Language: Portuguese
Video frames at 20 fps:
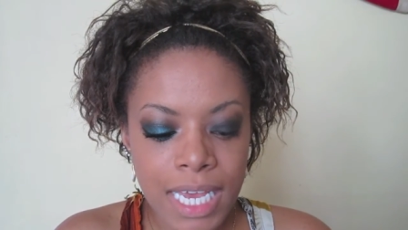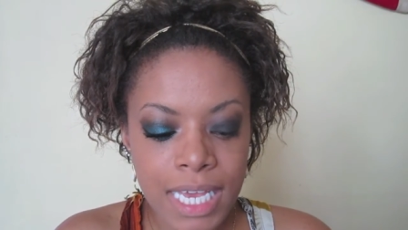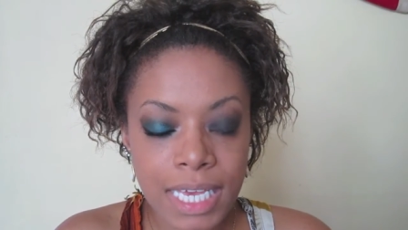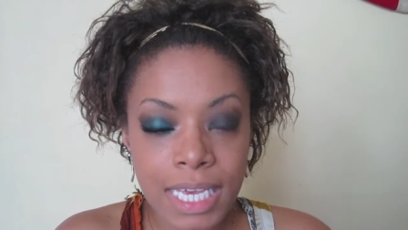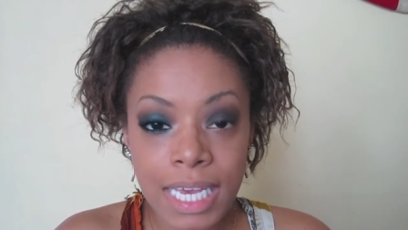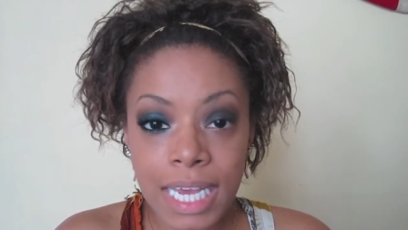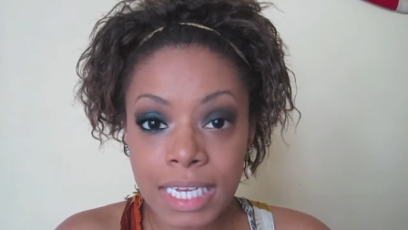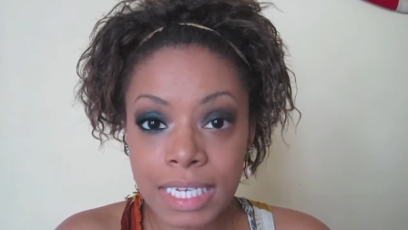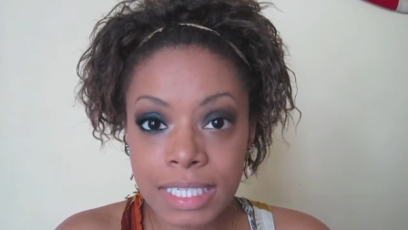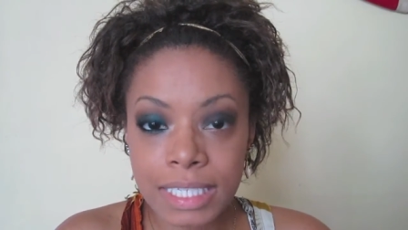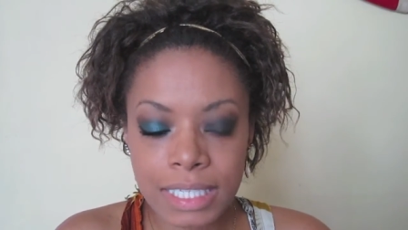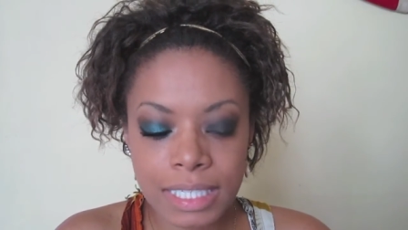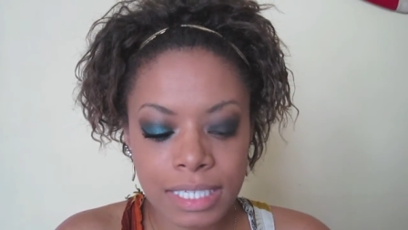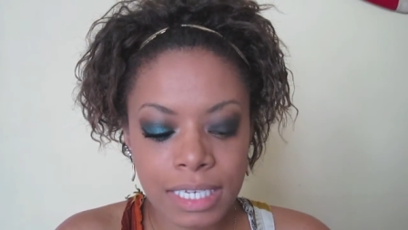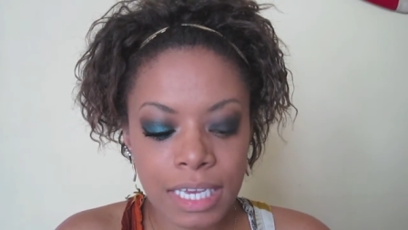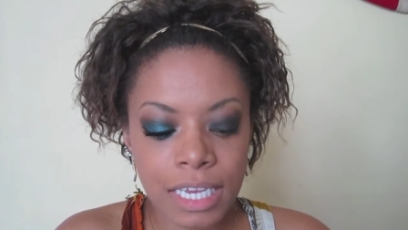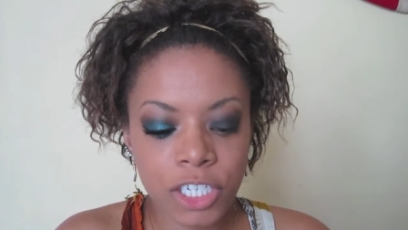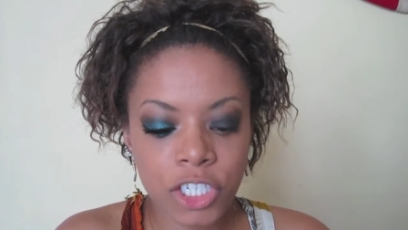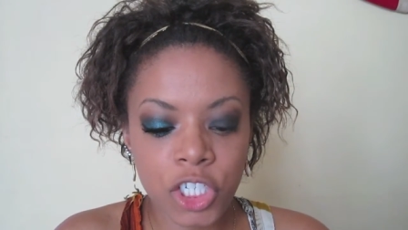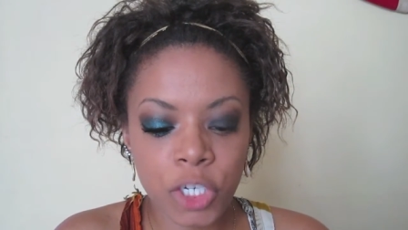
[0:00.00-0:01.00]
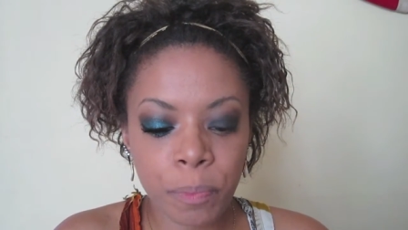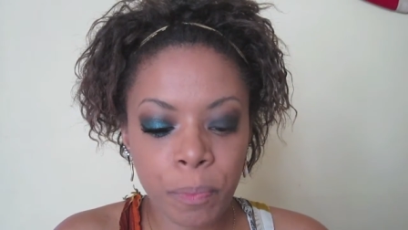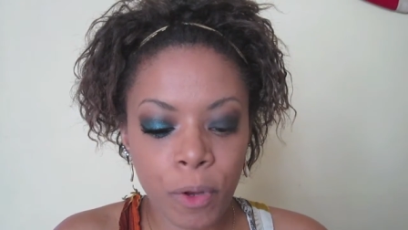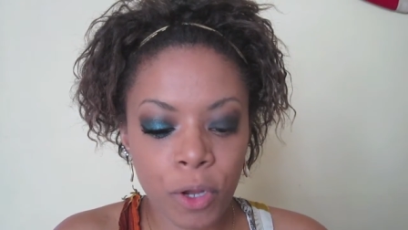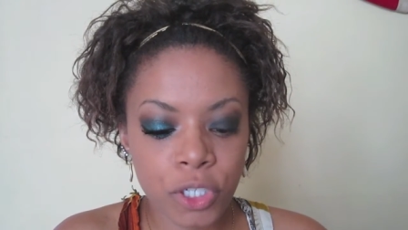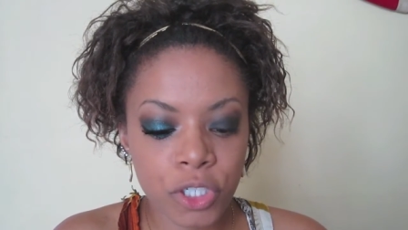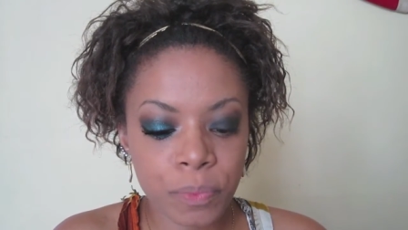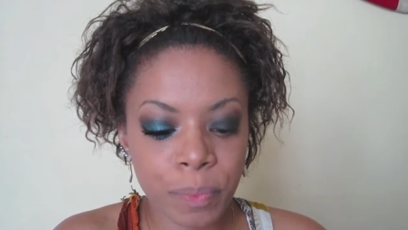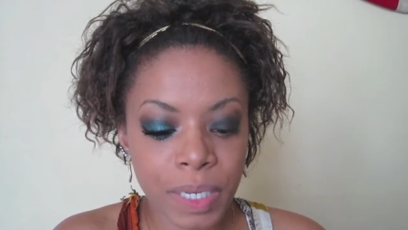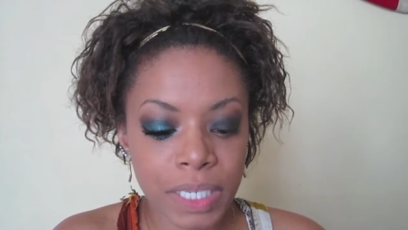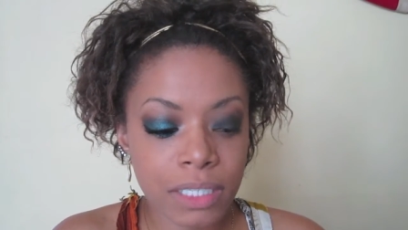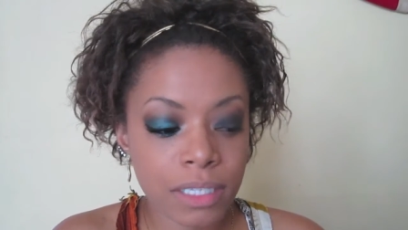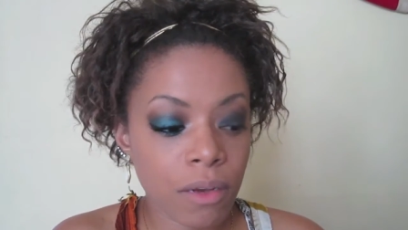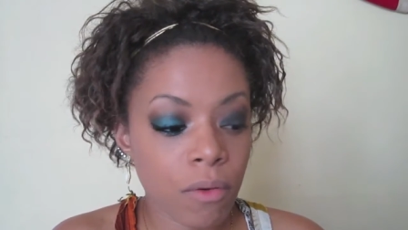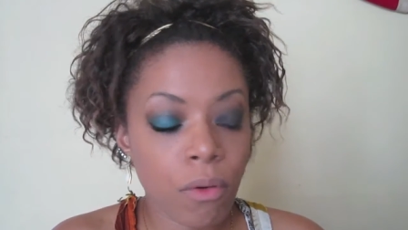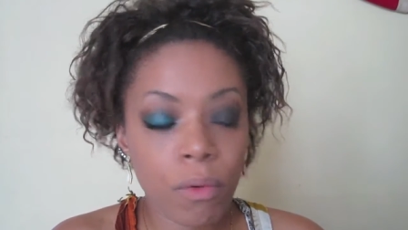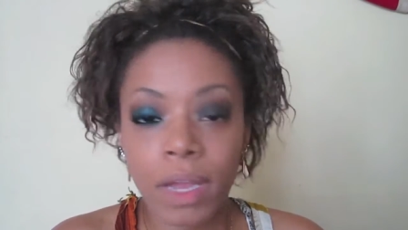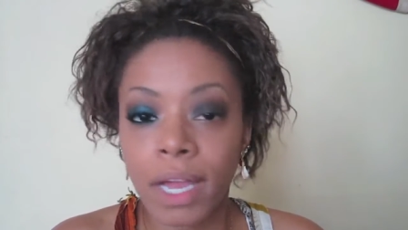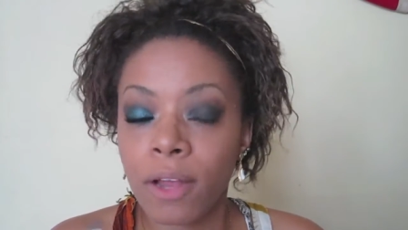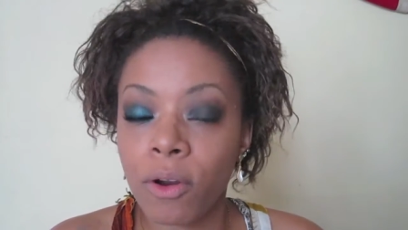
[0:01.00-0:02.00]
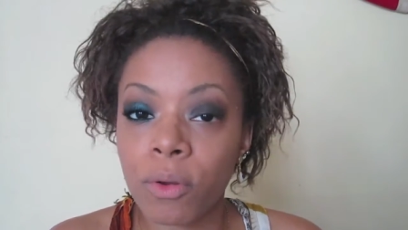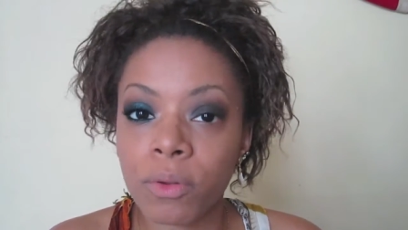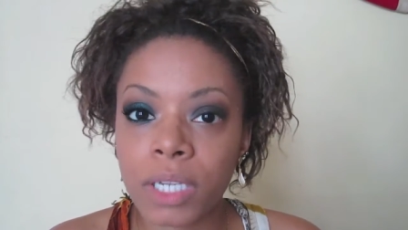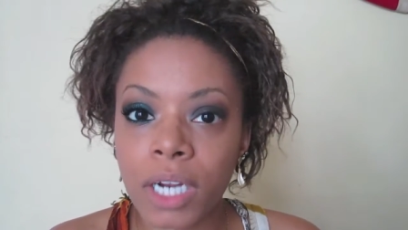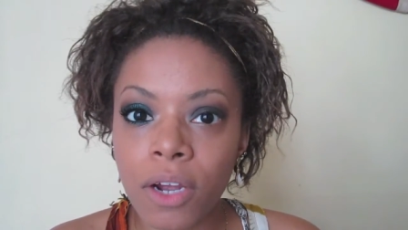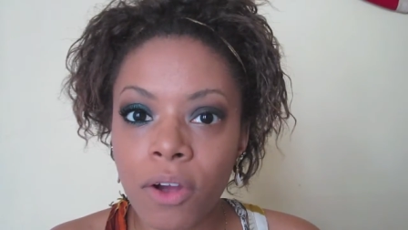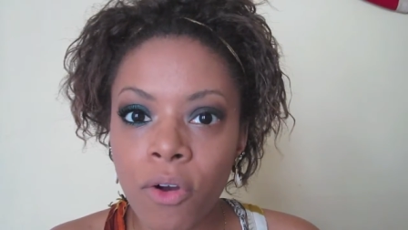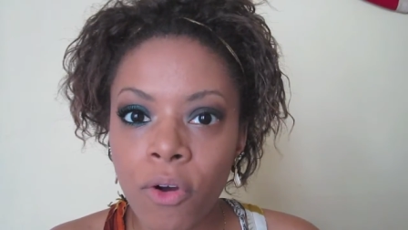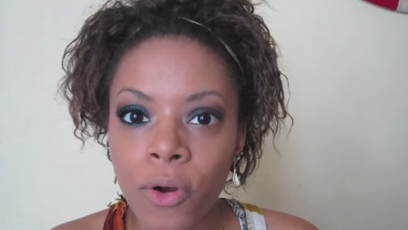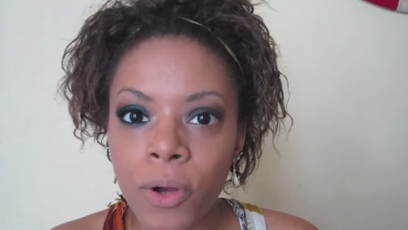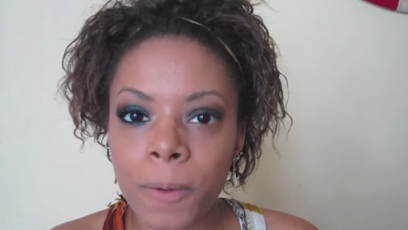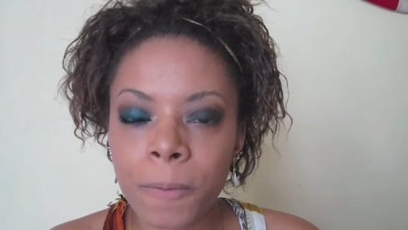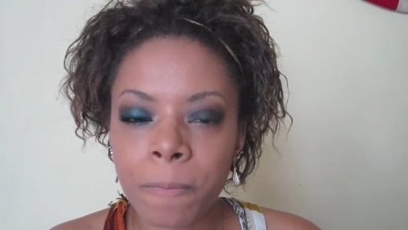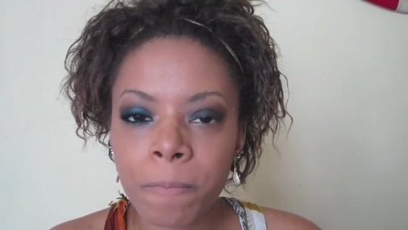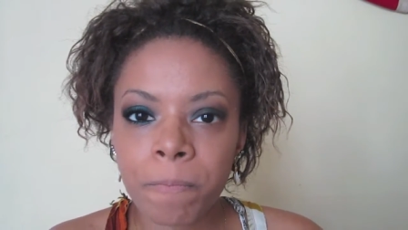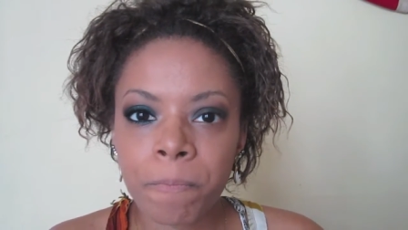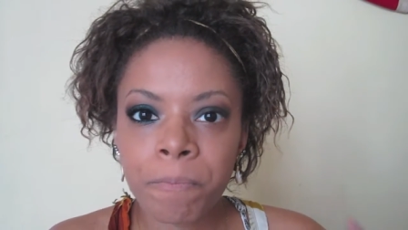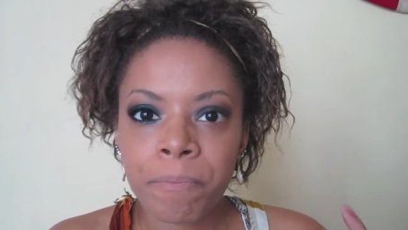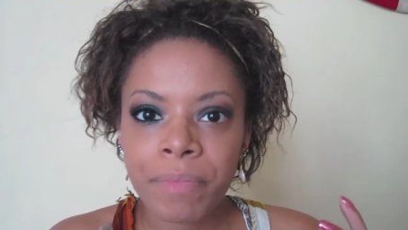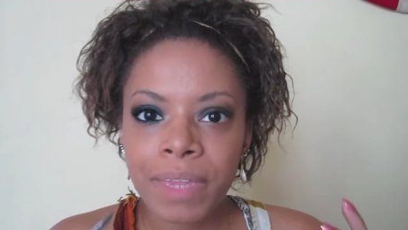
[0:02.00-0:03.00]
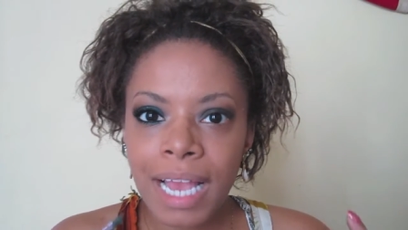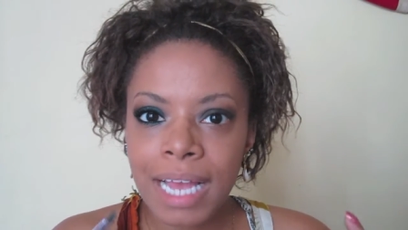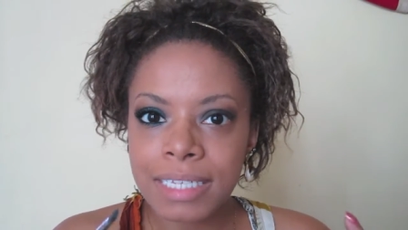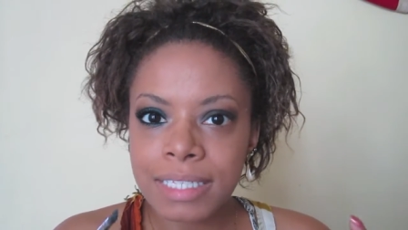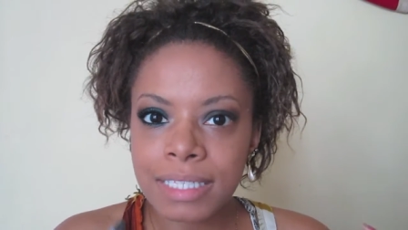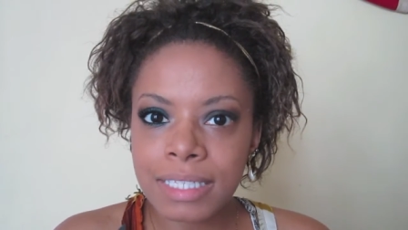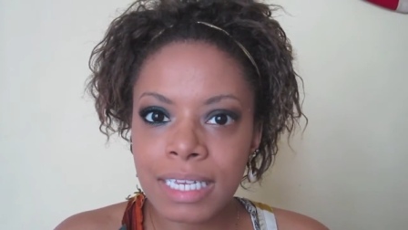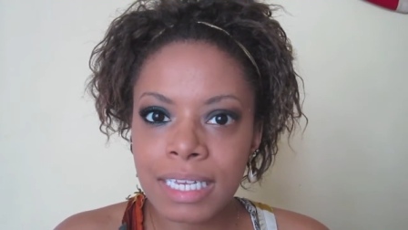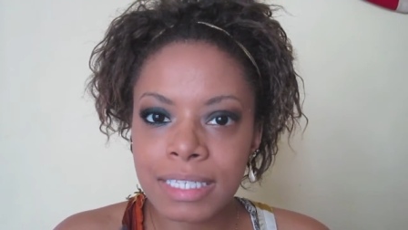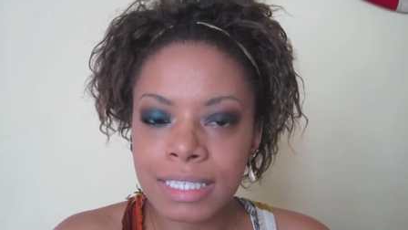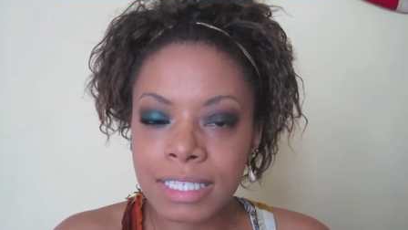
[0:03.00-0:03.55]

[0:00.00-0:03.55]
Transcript: que aqui a gente pode passar qualquer outra cor, assim,